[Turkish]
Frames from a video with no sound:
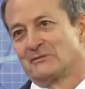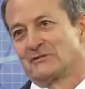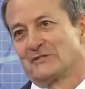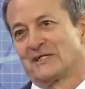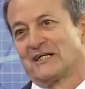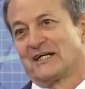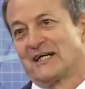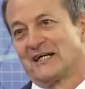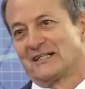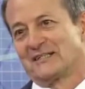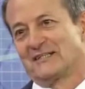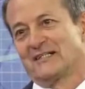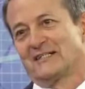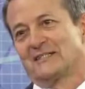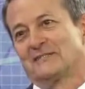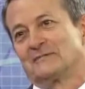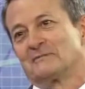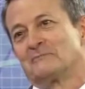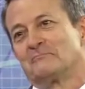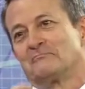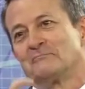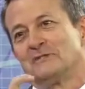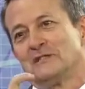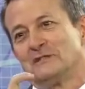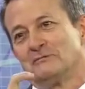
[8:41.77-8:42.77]
yapacak
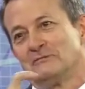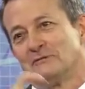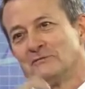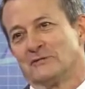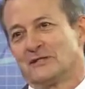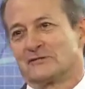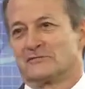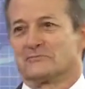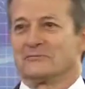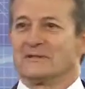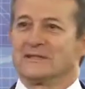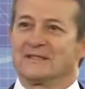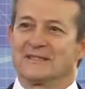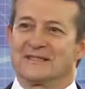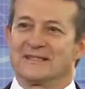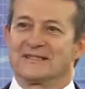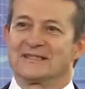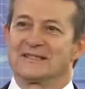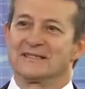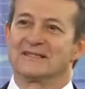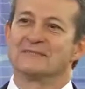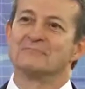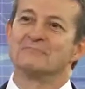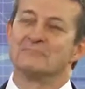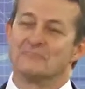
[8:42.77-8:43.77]
kadar minimum
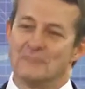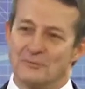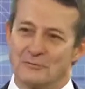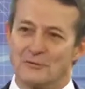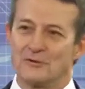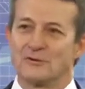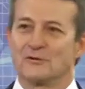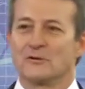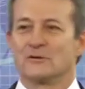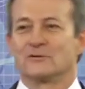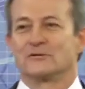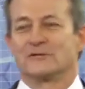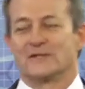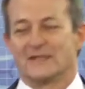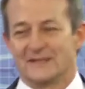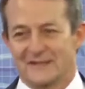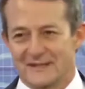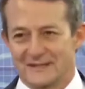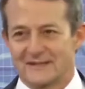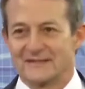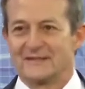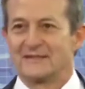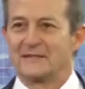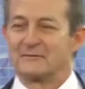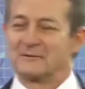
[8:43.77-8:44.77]
açmak. Minimum açmak. Mümkün olduğu
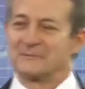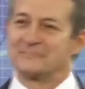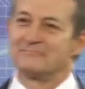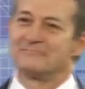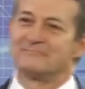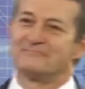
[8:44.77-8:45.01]
kadar. Evet